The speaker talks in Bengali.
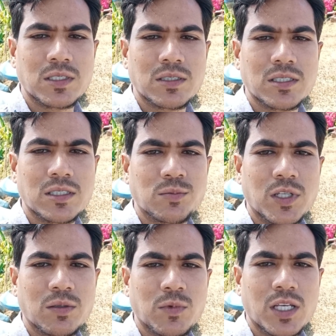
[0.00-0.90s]
আজকে
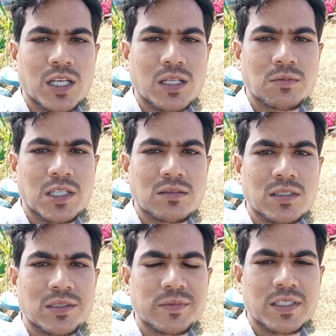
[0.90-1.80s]
আমাদের ভিডিওর
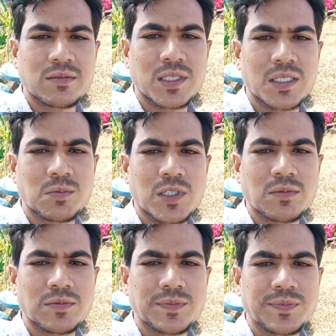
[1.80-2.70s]
মূল
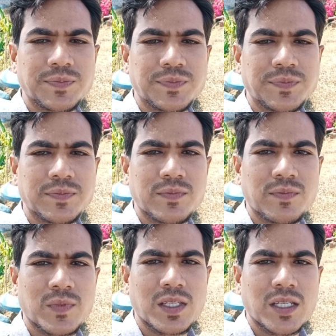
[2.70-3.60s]
টপিক হচ্ছে
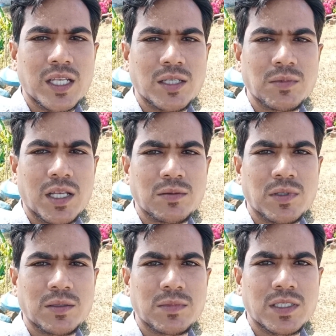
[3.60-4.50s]
আমাদের
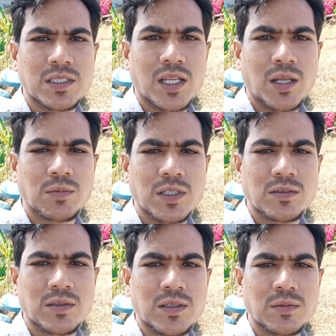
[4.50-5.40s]
ভিডিওর কমেন্ট অনেকে
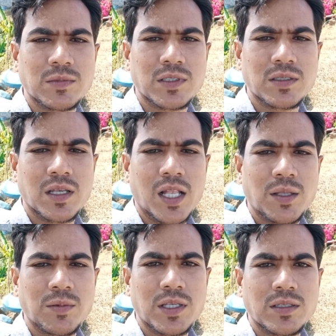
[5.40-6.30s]
কোয়েশ্চেন করেন
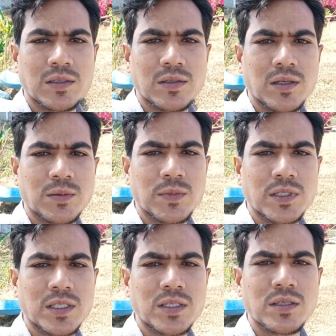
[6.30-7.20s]
সেই কোয়েশ্চেনকে আনসার
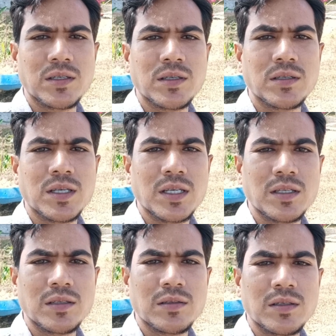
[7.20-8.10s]
দেওয়ার জন্য আজকে ভিডিওটা
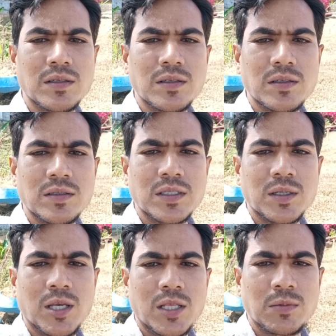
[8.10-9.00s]
করা
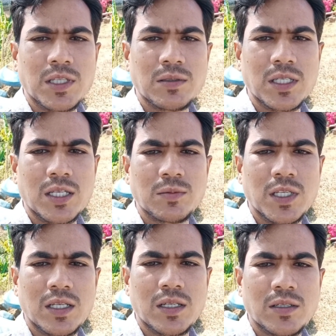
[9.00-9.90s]
অনেক
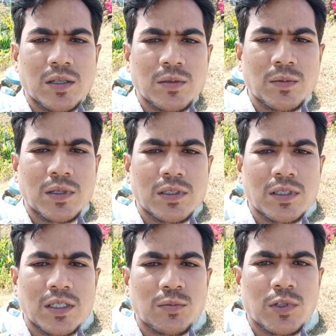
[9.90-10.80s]
অনেক দিন যাবৎ
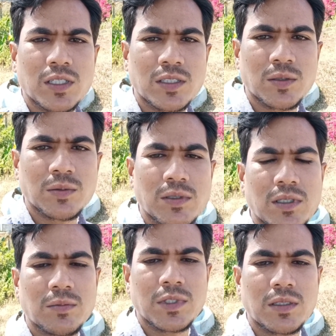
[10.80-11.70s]

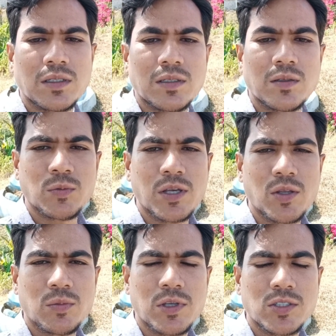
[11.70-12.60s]
সকলের কোয়েশ্চেনের
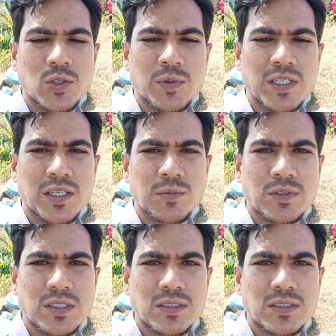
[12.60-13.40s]
আনসারগুলো দেওয়া হয় না